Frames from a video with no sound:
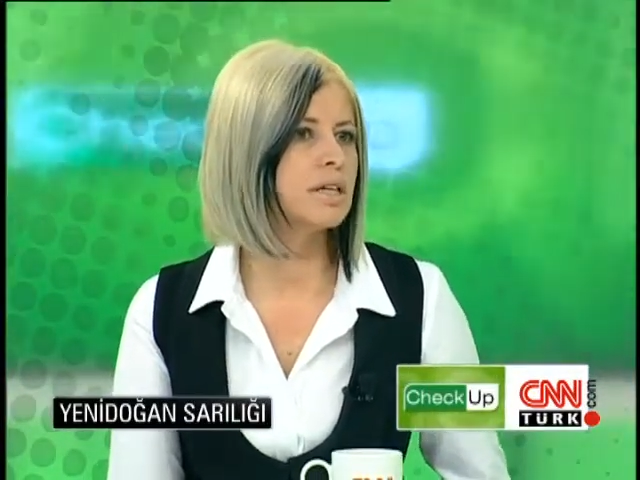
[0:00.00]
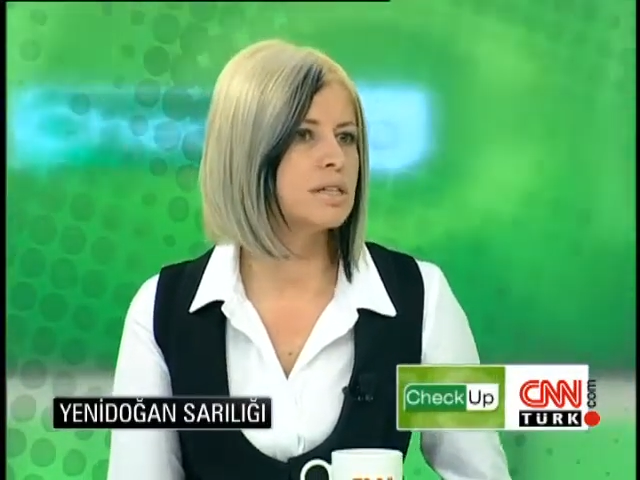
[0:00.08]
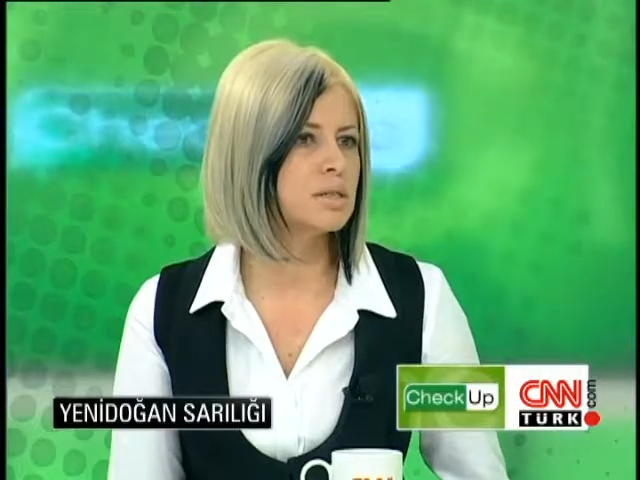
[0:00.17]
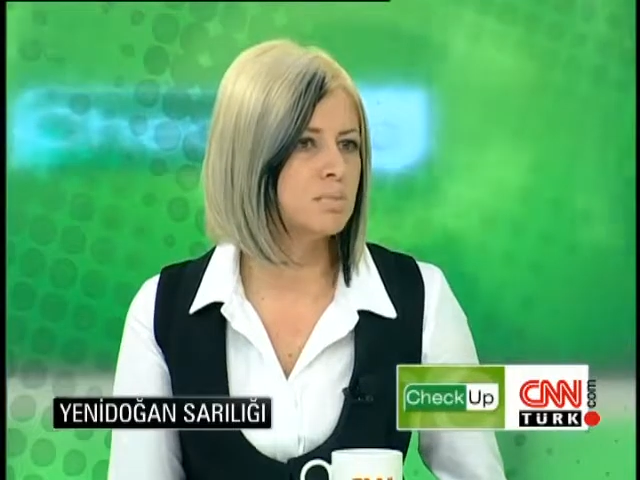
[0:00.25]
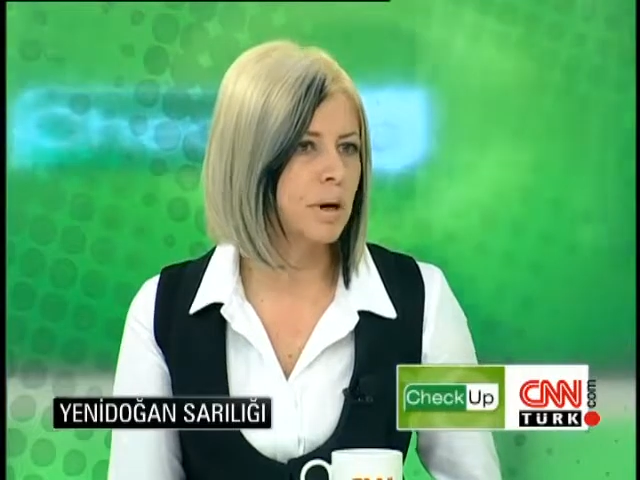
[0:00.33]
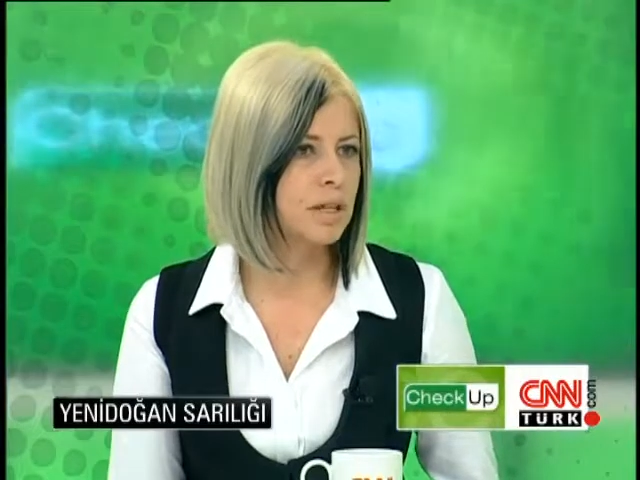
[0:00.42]

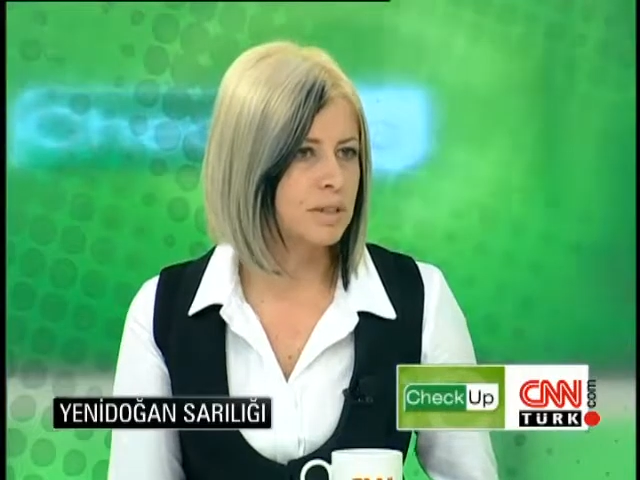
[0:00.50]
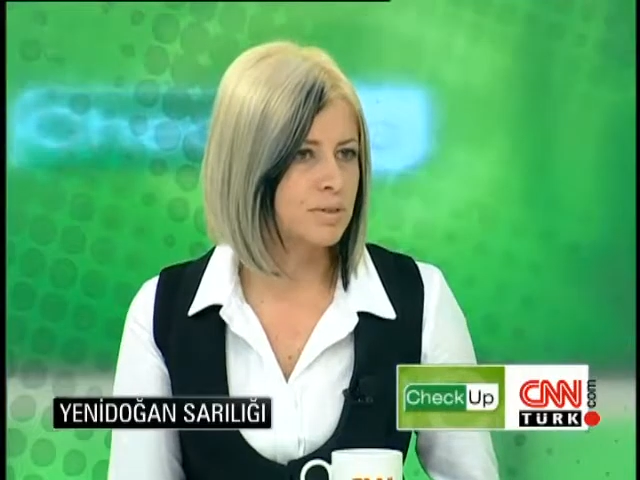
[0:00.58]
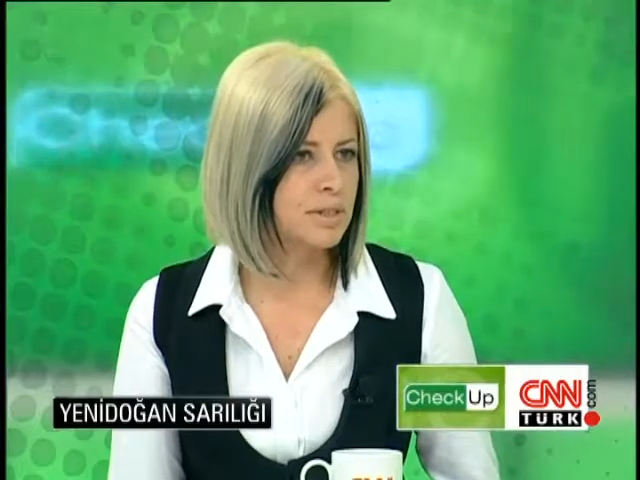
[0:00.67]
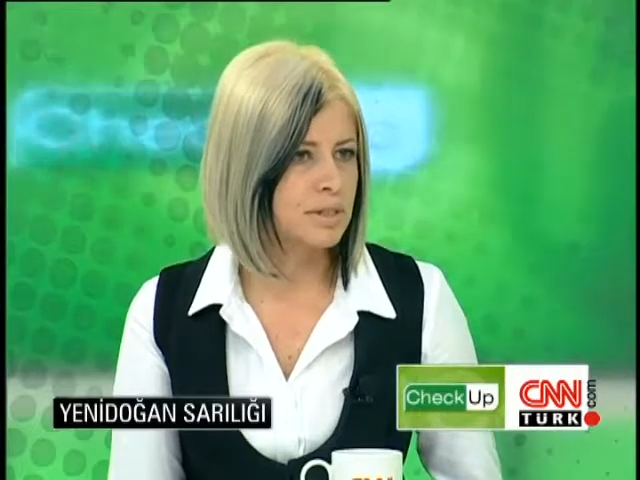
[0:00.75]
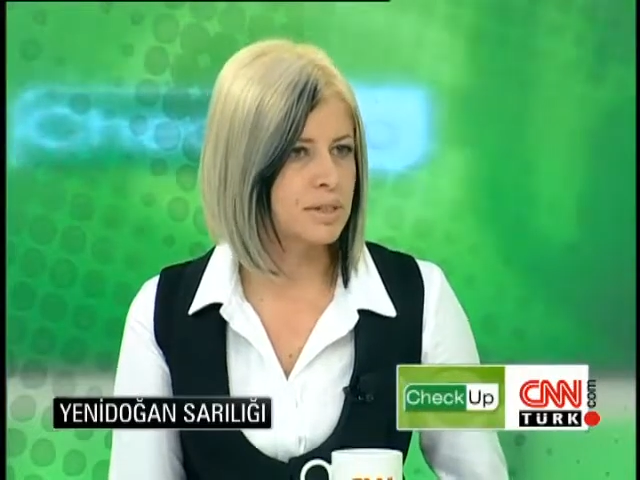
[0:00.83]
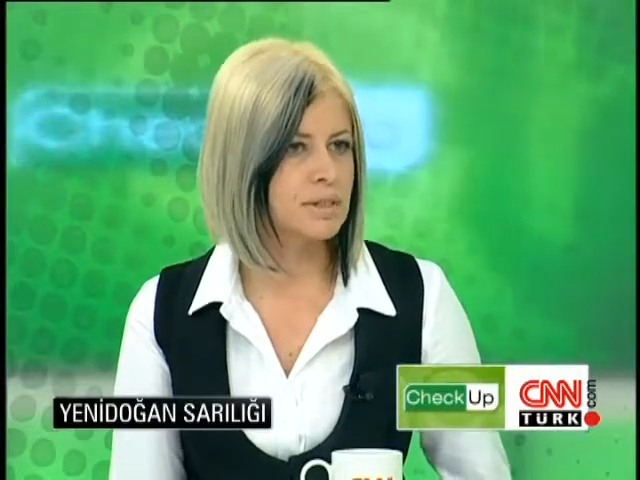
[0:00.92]
enzim
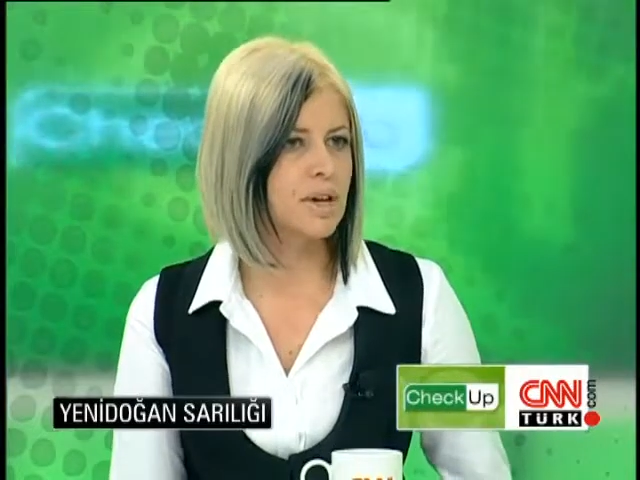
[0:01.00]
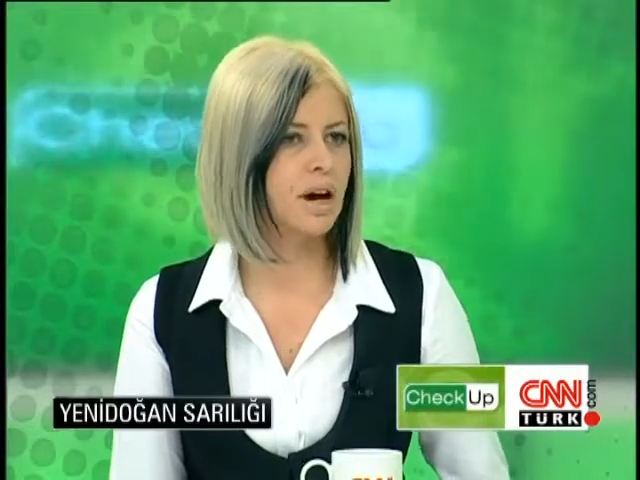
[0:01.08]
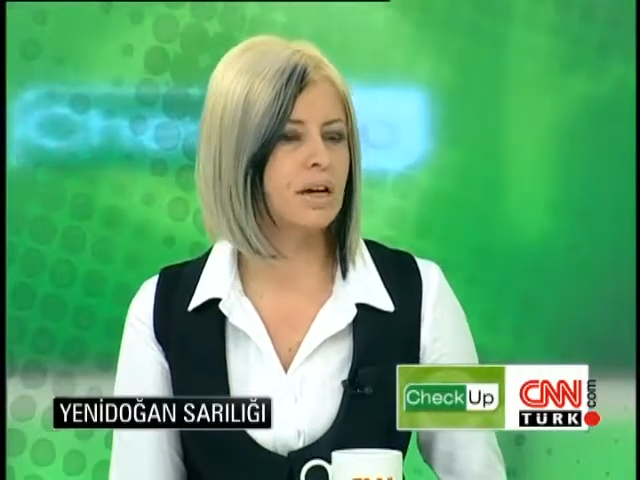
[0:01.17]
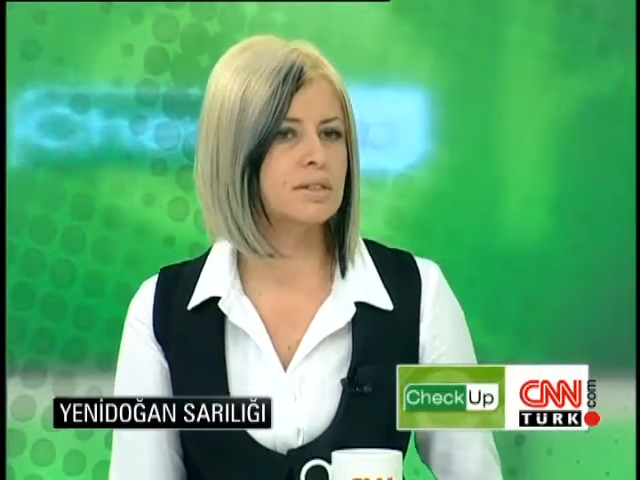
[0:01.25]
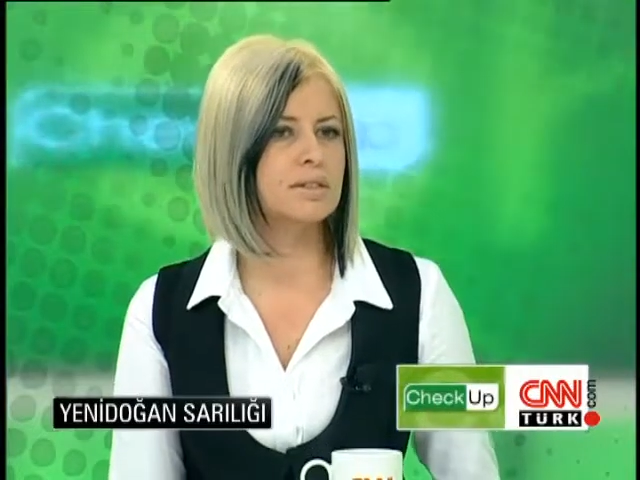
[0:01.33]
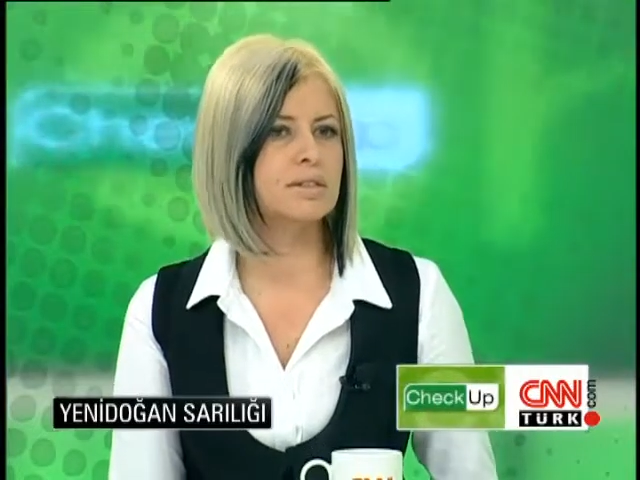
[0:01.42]
aktivitesi
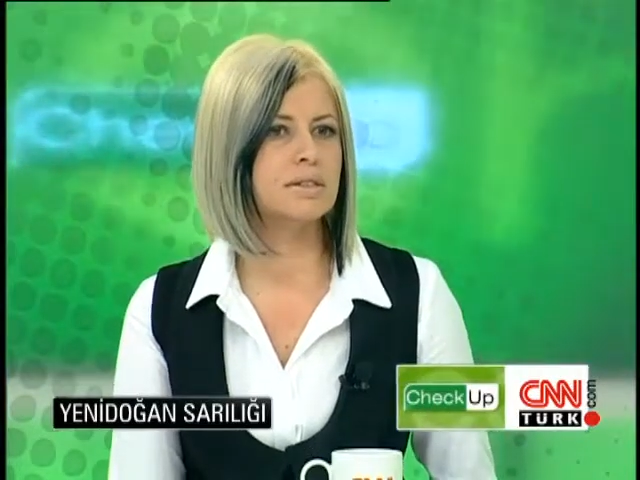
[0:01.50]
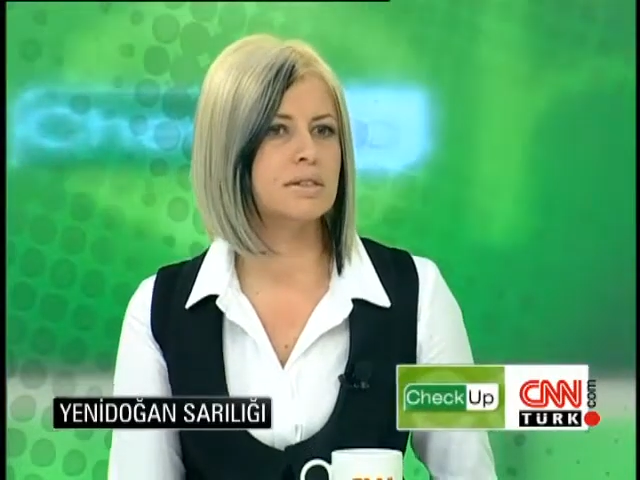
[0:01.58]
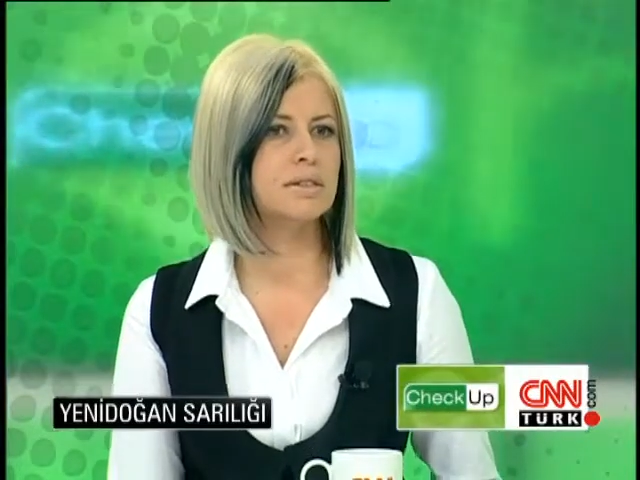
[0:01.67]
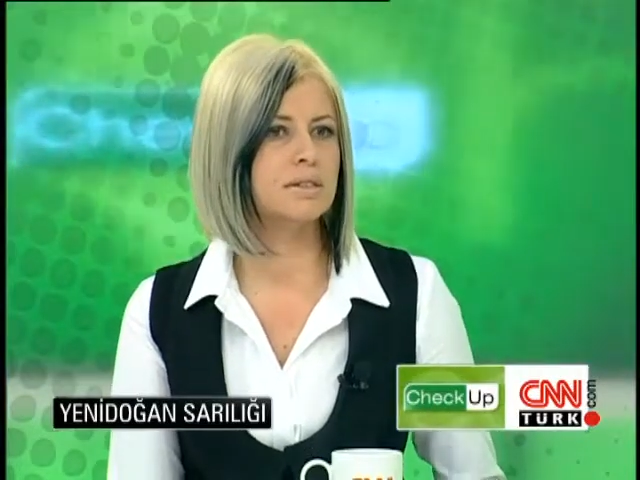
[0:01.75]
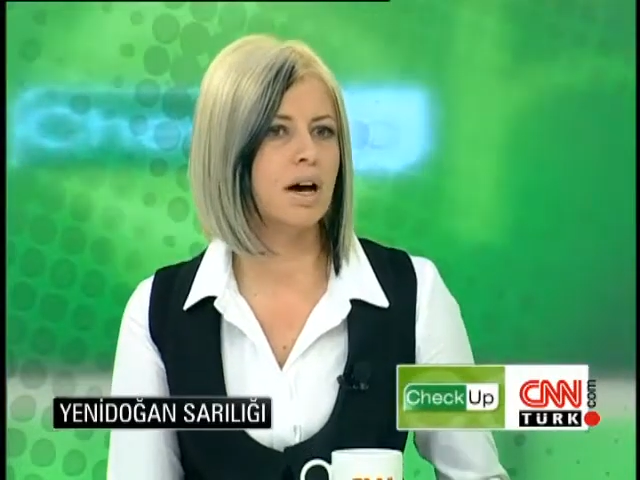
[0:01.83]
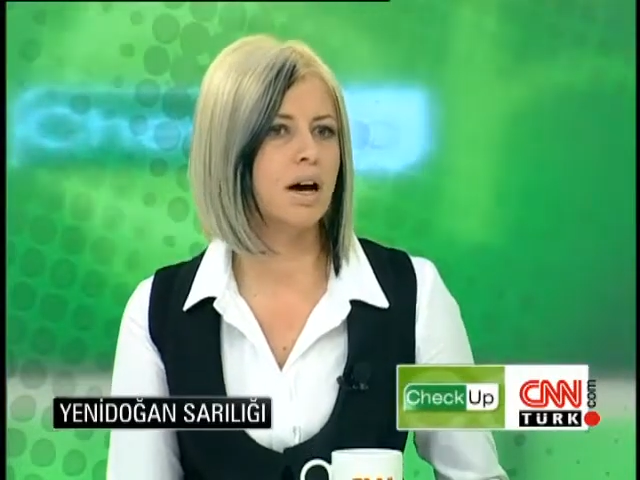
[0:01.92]

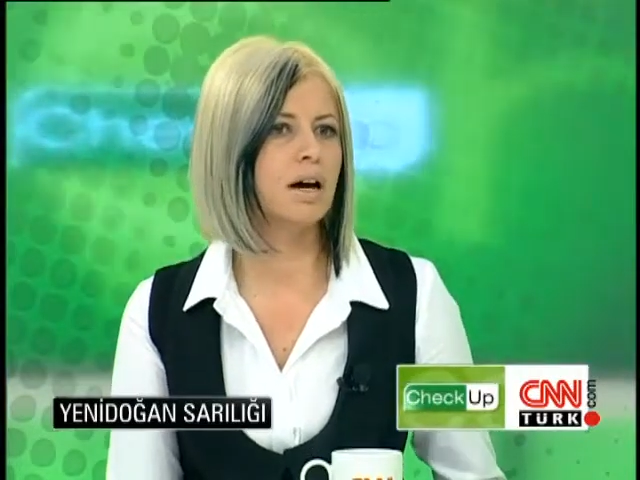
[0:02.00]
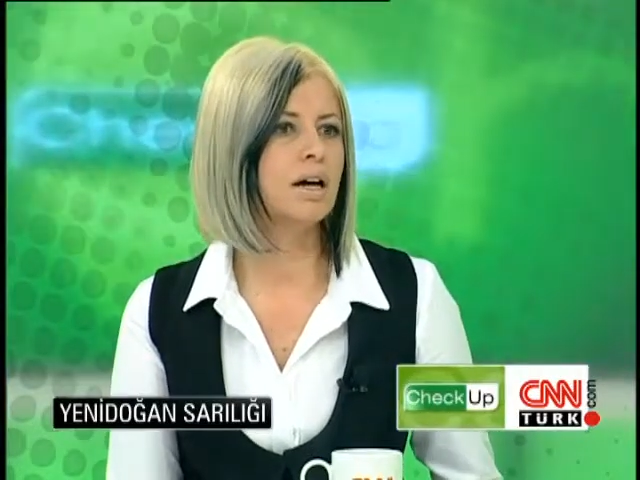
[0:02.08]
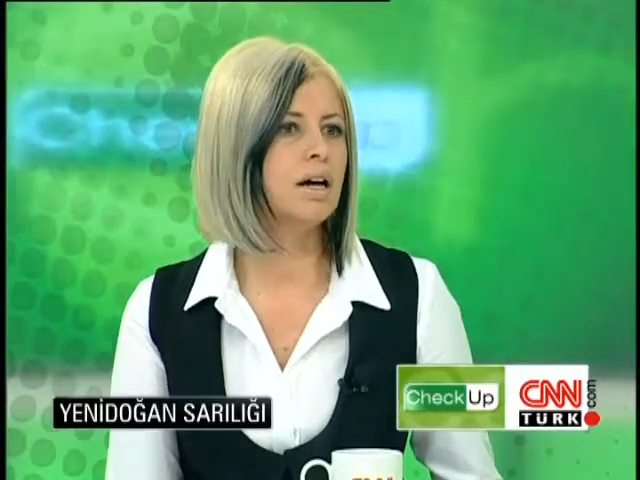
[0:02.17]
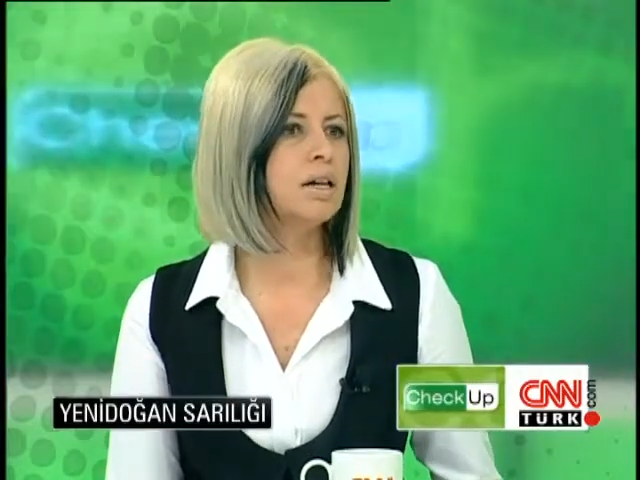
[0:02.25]
arttığında,